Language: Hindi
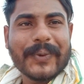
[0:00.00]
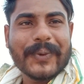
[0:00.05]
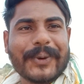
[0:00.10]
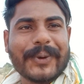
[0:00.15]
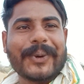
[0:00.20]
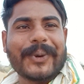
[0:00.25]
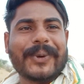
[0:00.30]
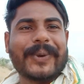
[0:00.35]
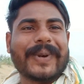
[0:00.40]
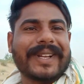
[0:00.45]

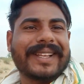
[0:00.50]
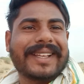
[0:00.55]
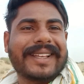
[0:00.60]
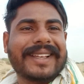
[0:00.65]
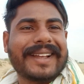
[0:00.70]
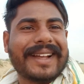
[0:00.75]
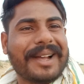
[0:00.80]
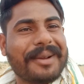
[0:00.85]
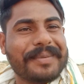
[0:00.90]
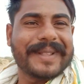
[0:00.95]
और
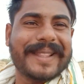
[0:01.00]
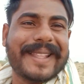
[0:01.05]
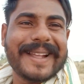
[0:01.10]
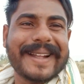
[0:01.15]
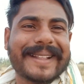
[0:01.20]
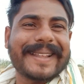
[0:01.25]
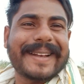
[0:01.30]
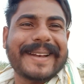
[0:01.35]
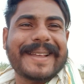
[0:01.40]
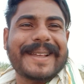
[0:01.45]
आप भी
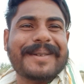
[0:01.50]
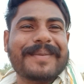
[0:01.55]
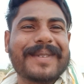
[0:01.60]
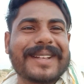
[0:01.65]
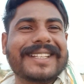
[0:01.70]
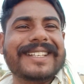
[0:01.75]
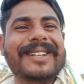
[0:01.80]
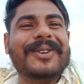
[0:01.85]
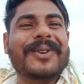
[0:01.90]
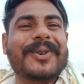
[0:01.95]
देखते रहिए
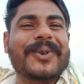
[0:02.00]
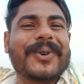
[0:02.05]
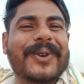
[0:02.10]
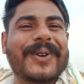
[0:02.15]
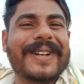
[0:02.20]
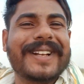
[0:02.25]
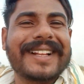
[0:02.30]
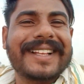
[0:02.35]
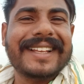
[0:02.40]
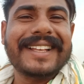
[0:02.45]
मज़े लो फुल
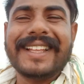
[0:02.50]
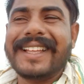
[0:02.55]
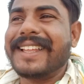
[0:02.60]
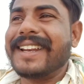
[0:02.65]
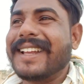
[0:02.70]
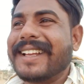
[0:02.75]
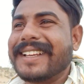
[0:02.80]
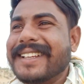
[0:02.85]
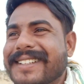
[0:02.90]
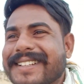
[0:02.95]

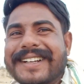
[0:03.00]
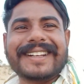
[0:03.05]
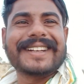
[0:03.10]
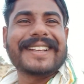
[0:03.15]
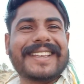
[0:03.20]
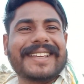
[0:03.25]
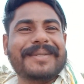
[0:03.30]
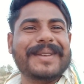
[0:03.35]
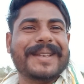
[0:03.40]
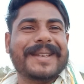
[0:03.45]
रेगिस्तान
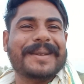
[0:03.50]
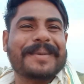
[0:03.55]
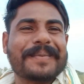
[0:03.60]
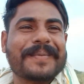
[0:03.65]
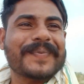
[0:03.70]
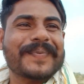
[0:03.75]
के भी